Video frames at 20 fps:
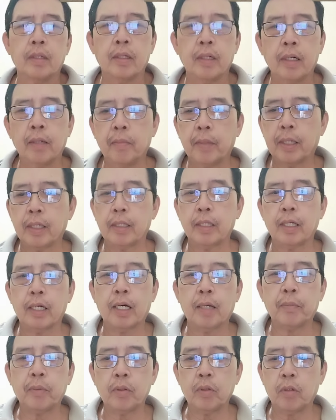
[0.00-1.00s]
Ay, magandang
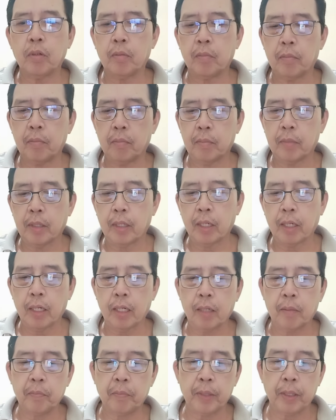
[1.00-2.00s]
hapon no.
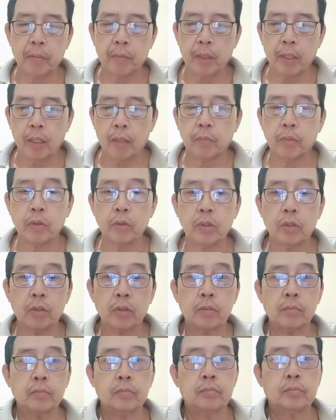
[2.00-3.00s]
Mga kakamping, mga kabunyog.
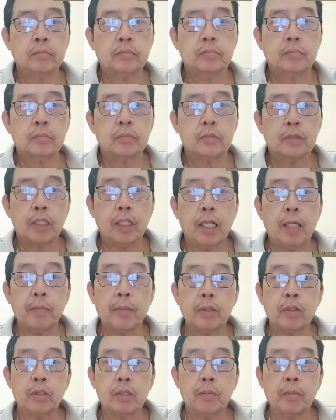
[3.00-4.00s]
Mm.
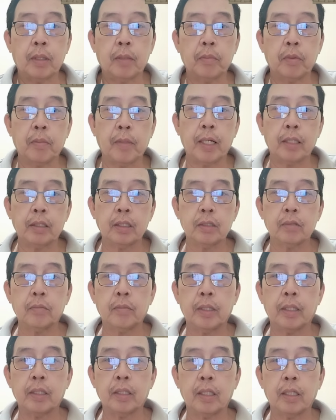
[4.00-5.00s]
Salamat do sa mga bumati ng
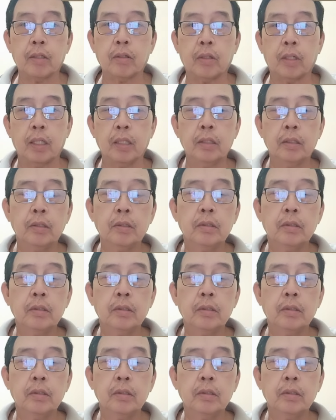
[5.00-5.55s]
birthday ko. Ah.